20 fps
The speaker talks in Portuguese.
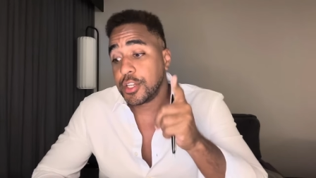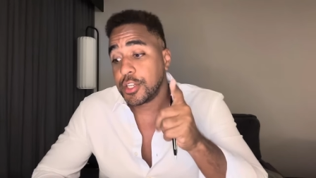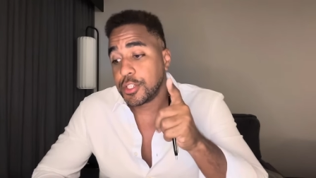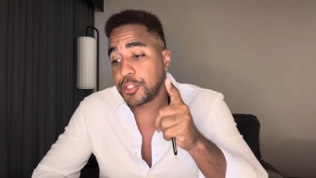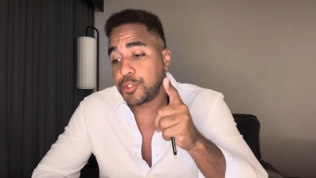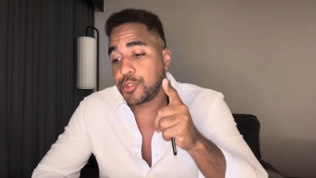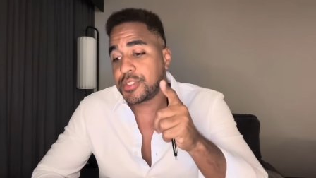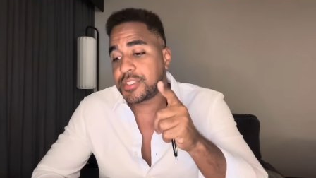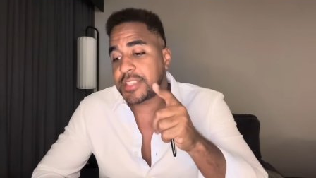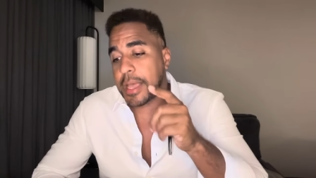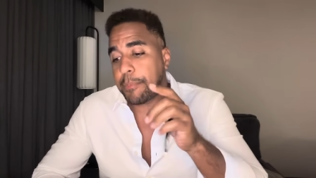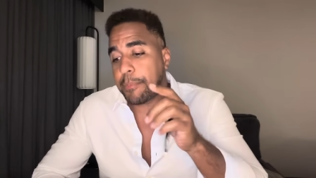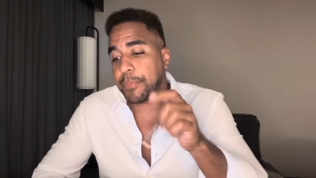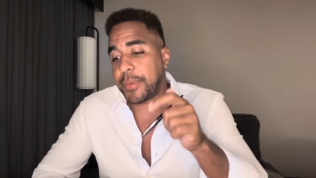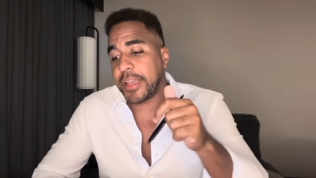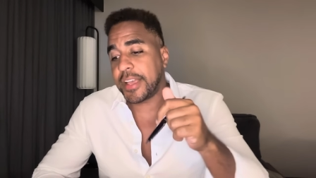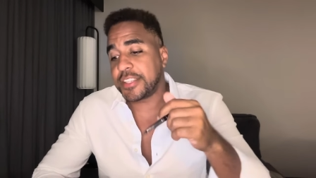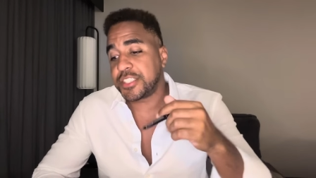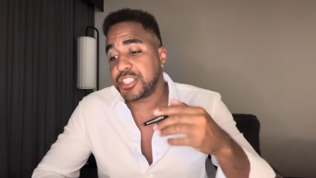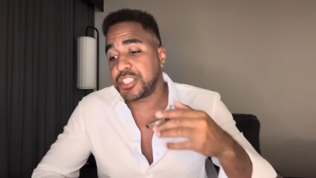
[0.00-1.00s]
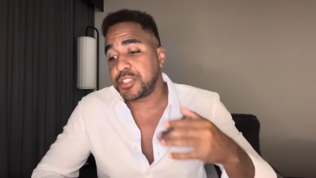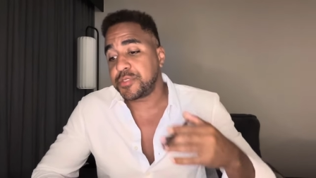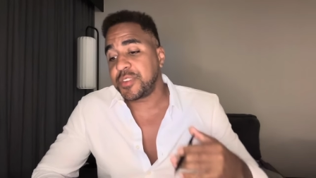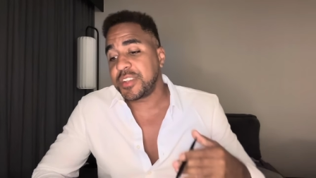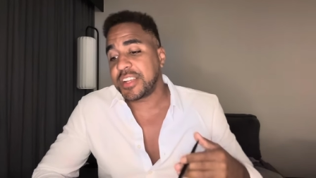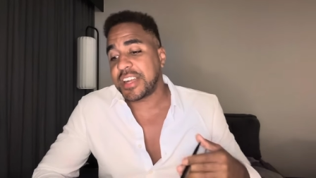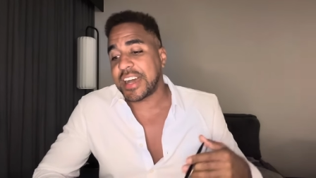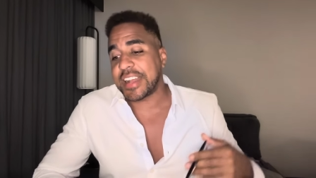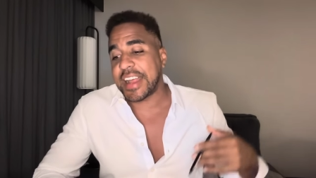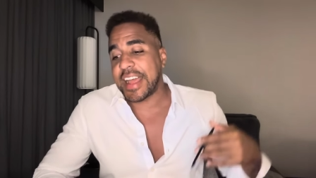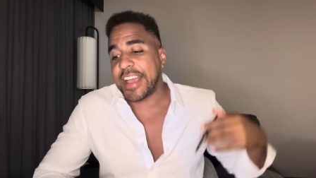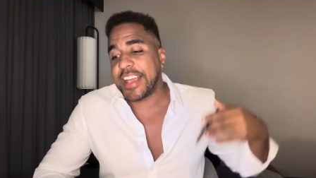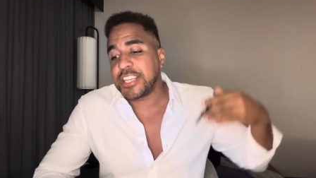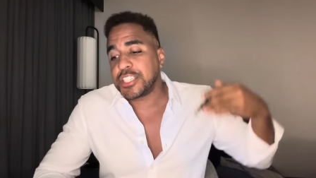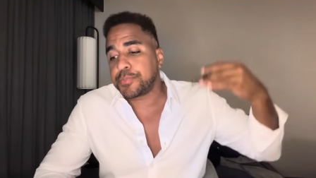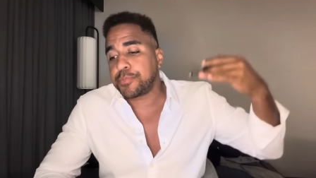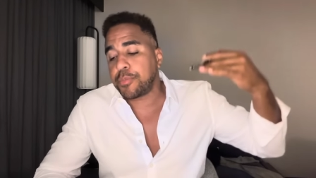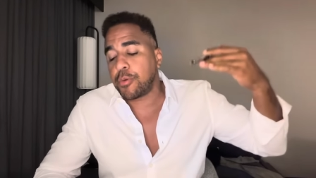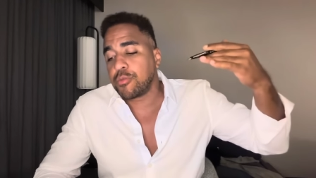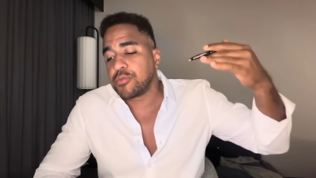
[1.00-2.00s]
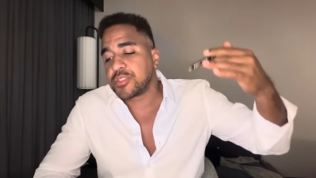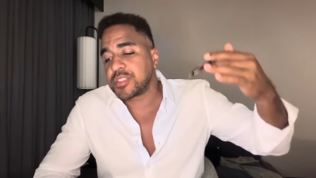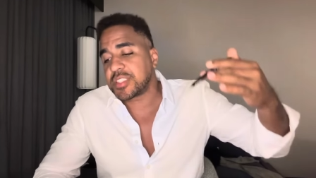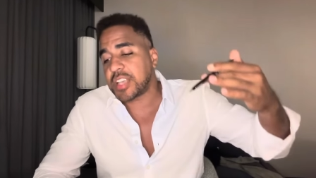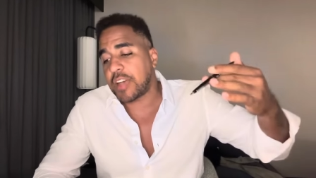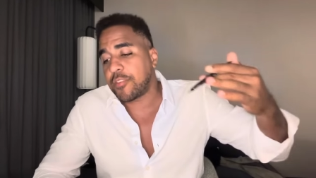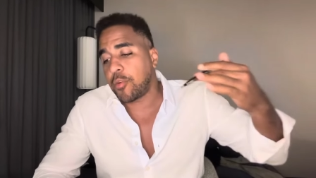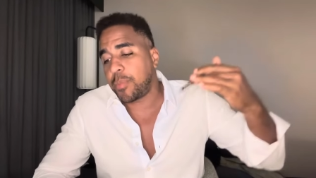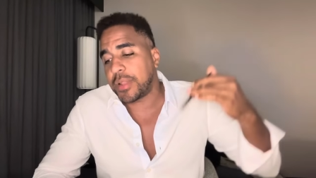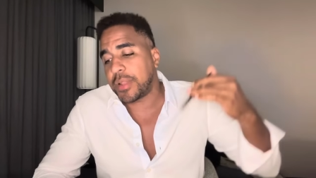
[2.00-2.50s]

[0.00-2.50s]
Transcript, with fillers: José Perdiz, ficará responsável